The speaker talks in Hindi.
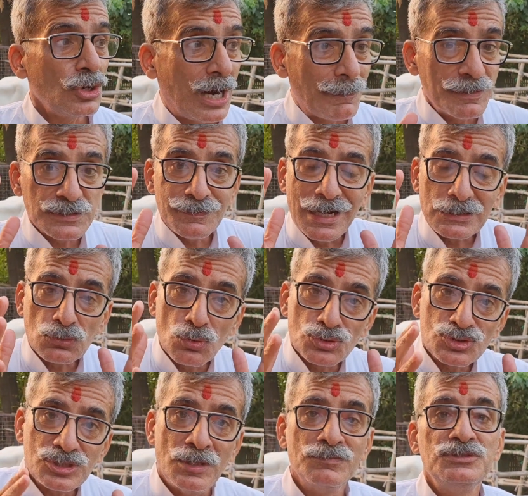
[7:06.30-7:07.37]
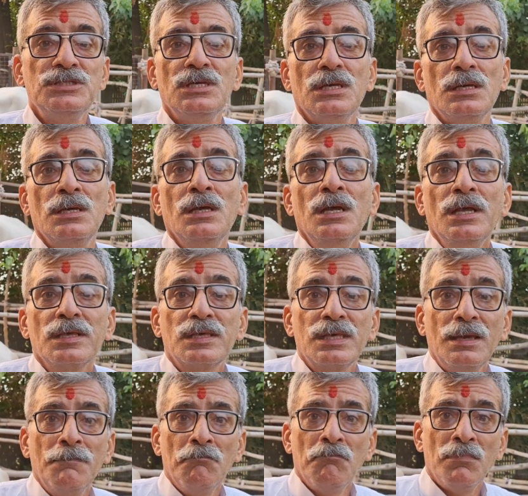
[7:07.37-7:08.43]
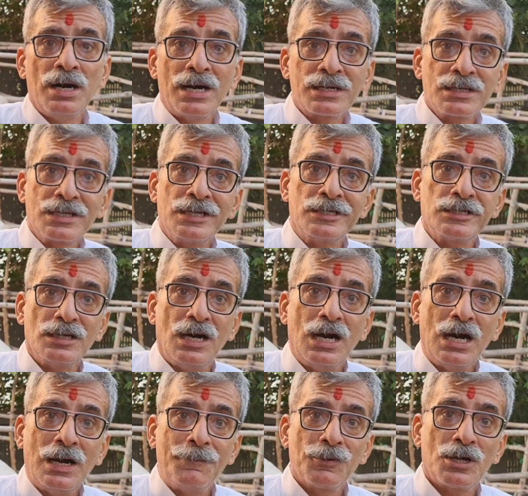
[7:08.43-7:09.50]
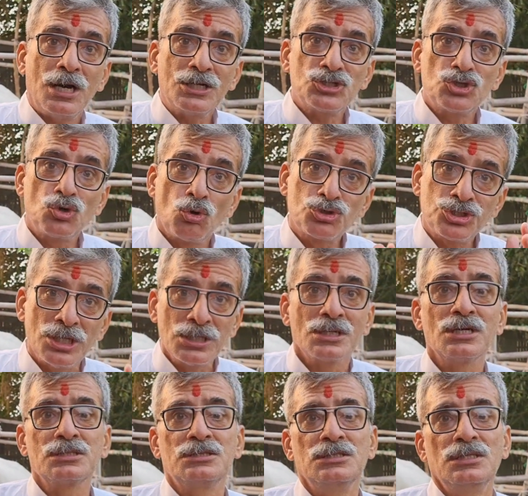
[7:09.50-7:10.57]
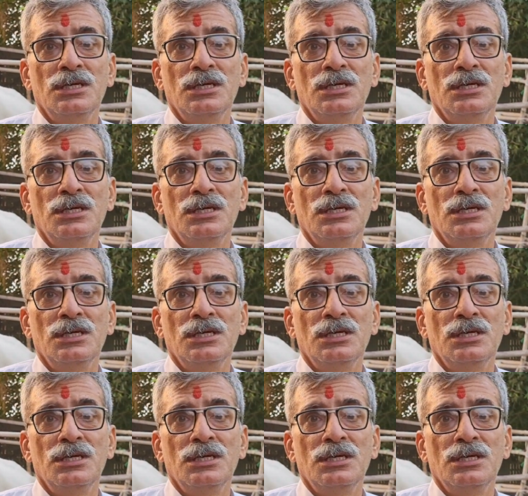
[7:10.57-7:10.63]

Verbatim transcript: तो आप इस बात को समझिए कि मार्केट आपका शोषण करती